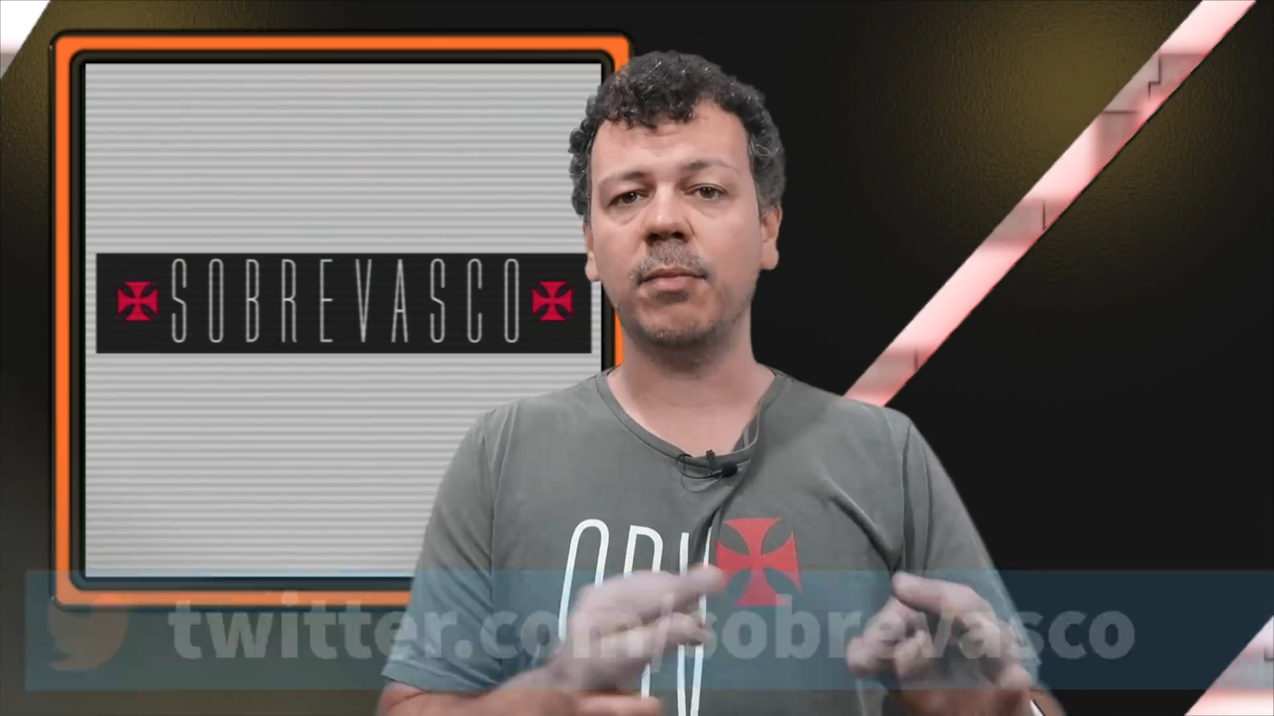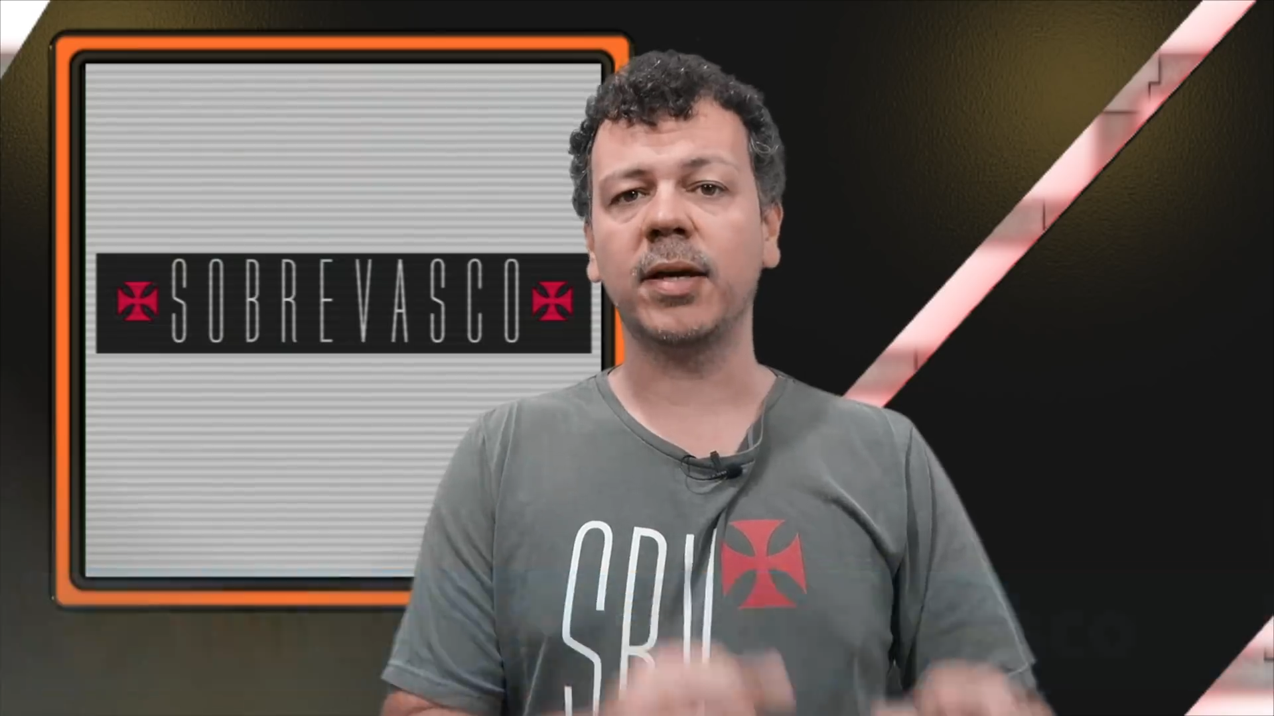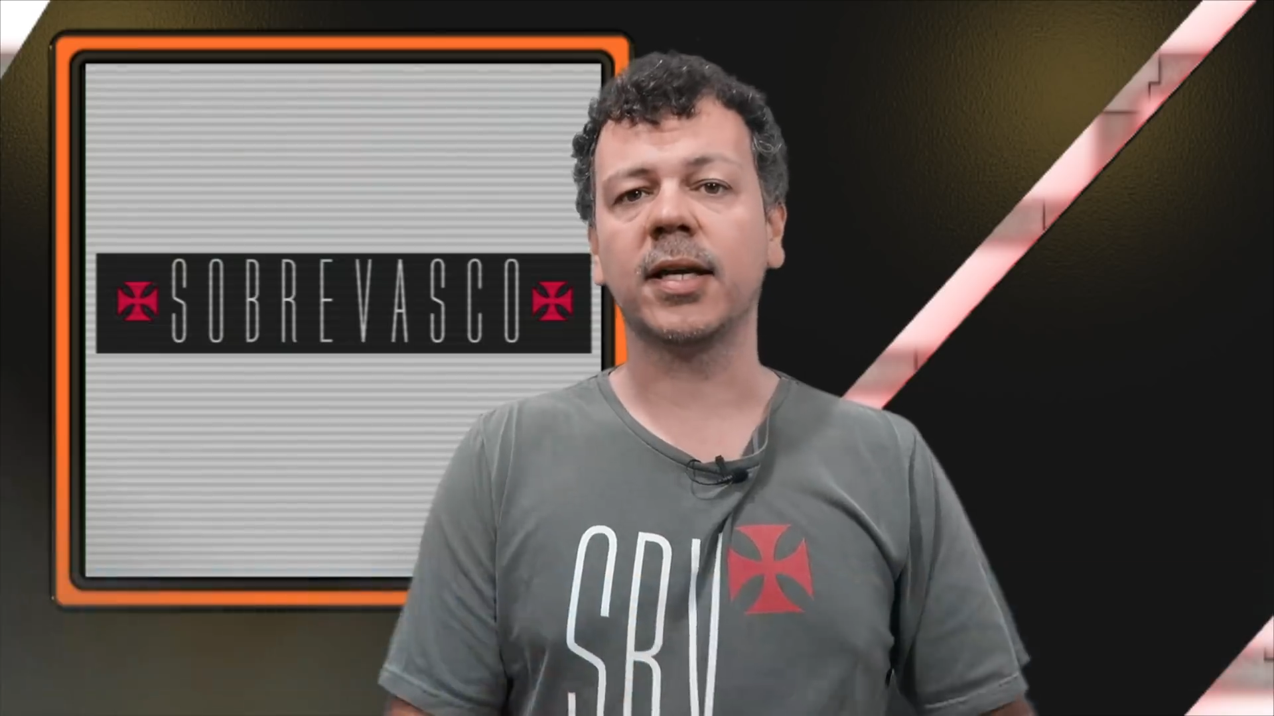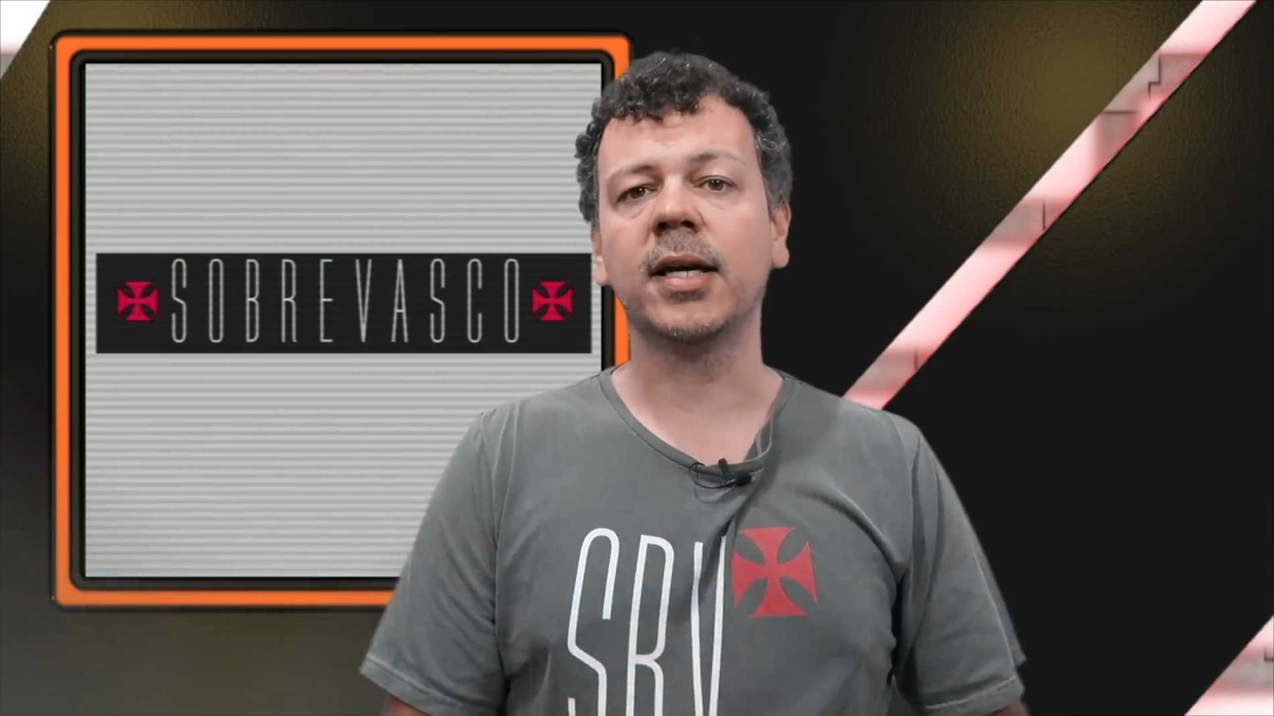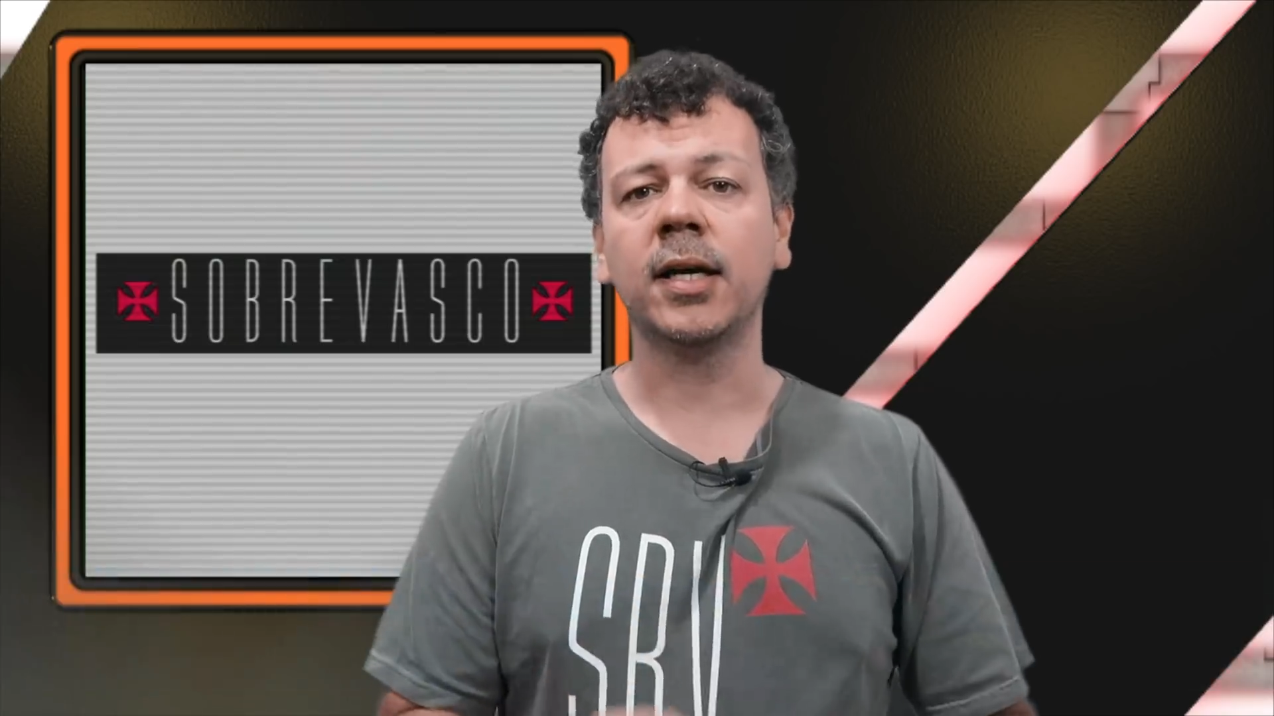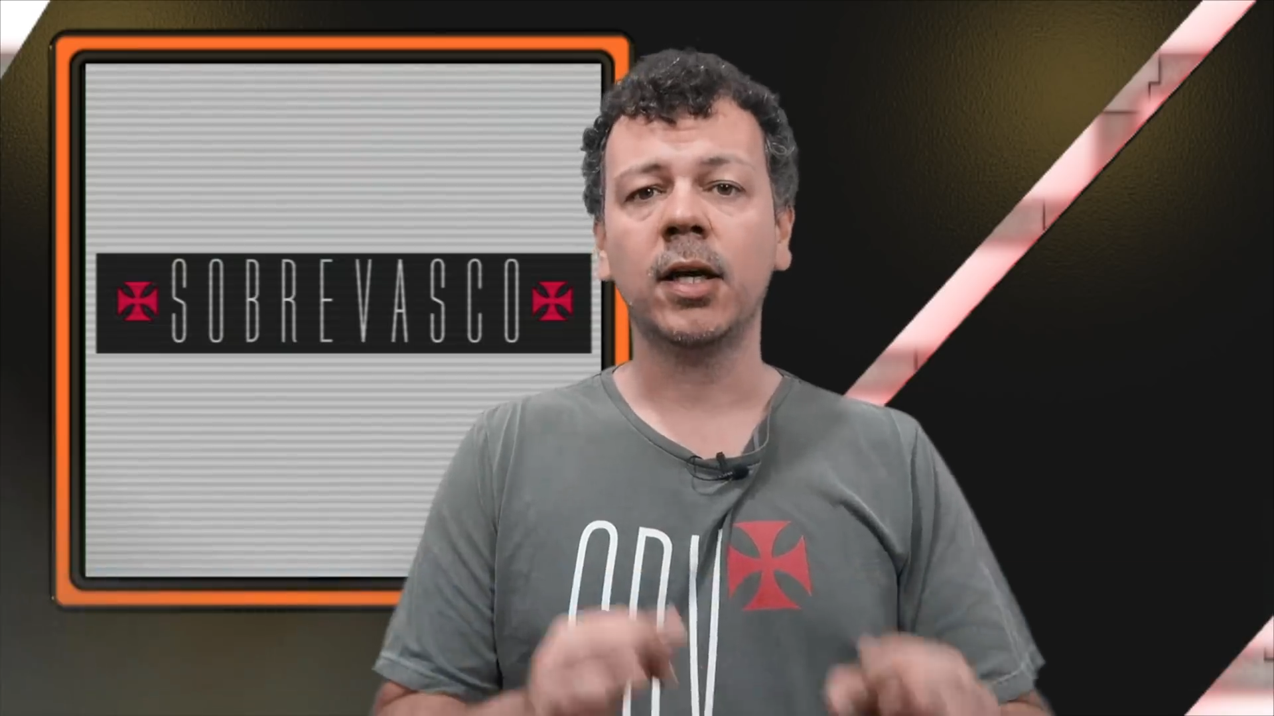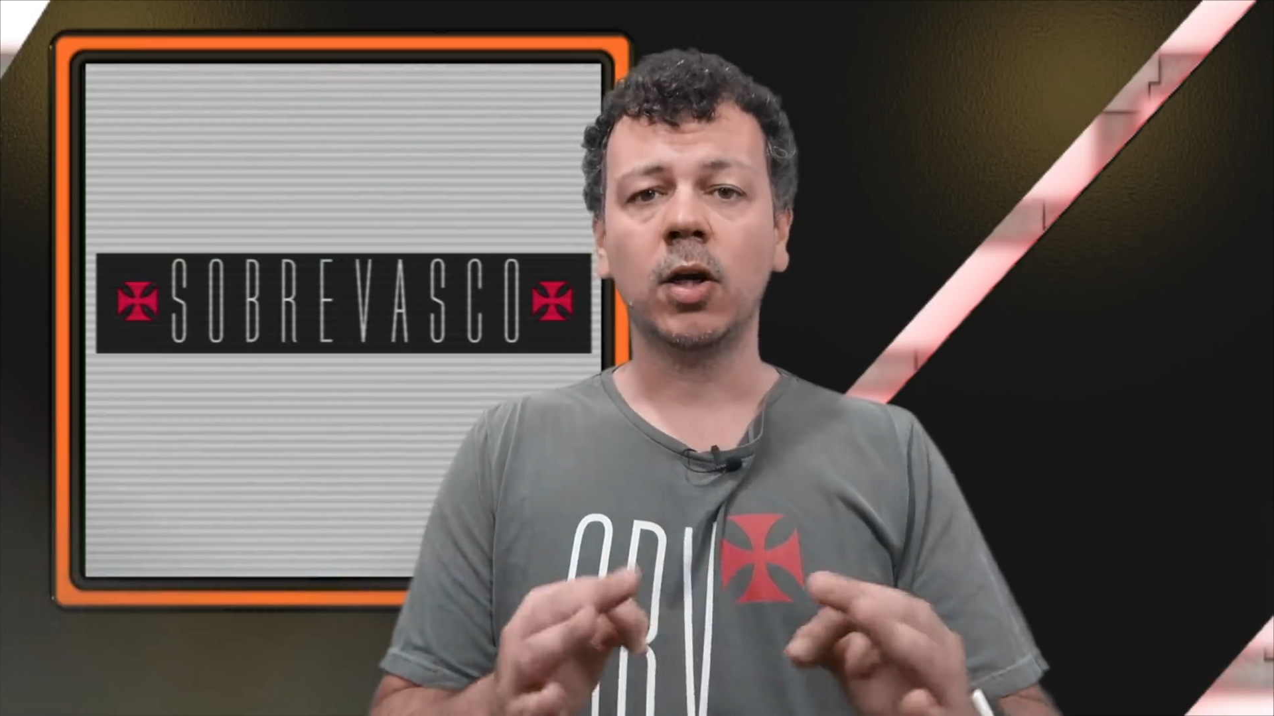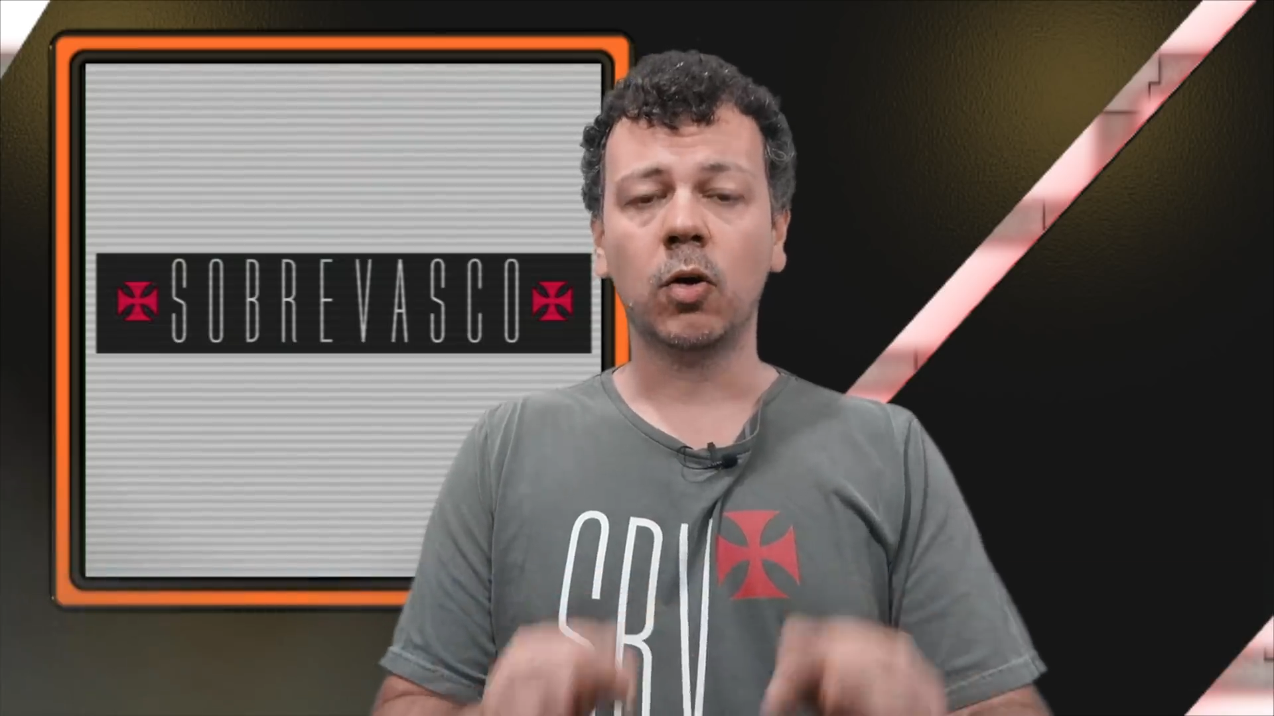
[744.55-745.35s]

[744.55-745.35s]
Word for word: amanhã